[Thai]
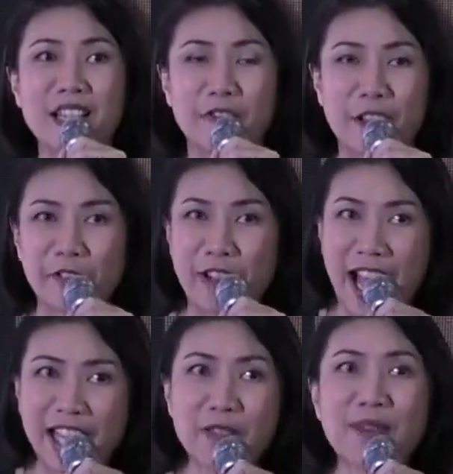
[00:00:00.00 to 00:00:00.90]
ไฟฟ้า
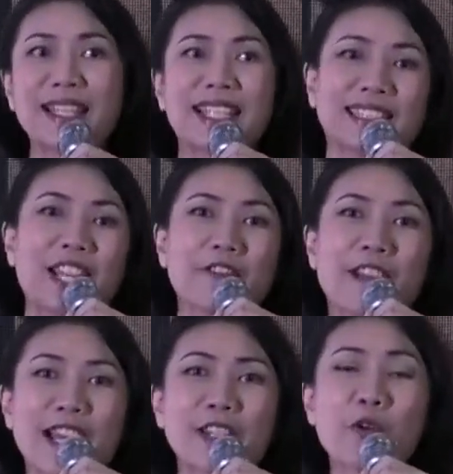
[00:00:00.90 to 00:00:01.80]
ที่มาจากสายไฟ
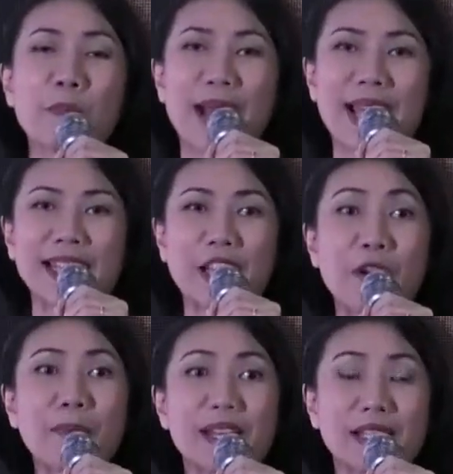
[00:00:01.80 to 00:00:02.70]
ทั่วไป แต่ว่า
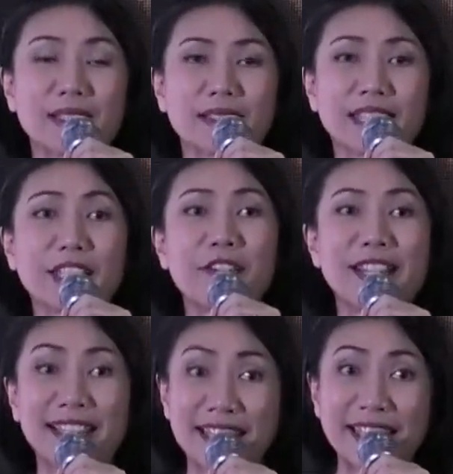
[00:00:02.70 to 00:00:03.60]
เป็นเจเนเร
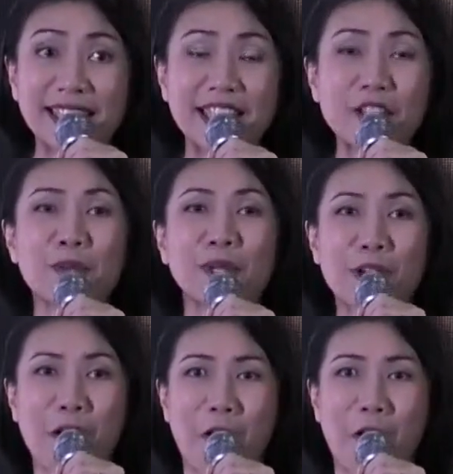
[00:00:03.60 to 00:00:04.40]
เตอร์ที่อยู่บนเกาะ